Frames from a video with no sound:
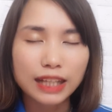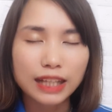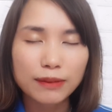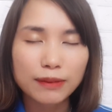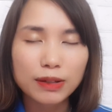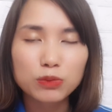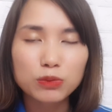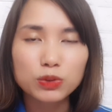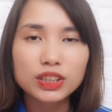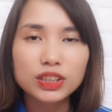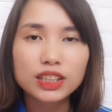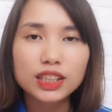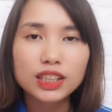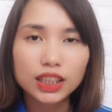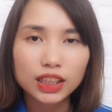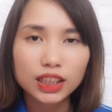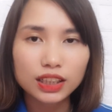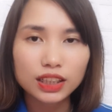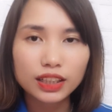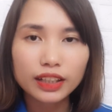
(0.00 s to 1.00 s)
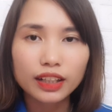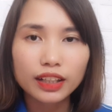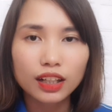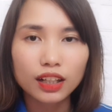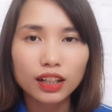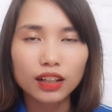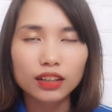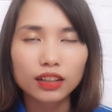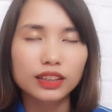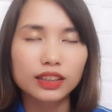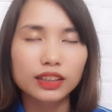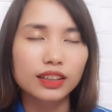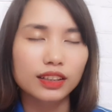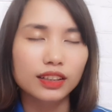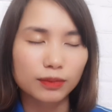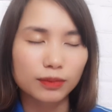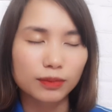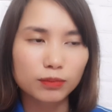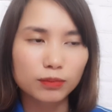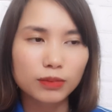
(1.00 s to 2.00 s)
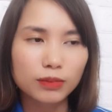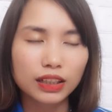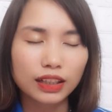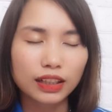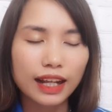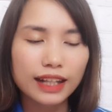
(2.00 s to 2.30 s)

giảm ham muốn sinh lý đấy à, thì mình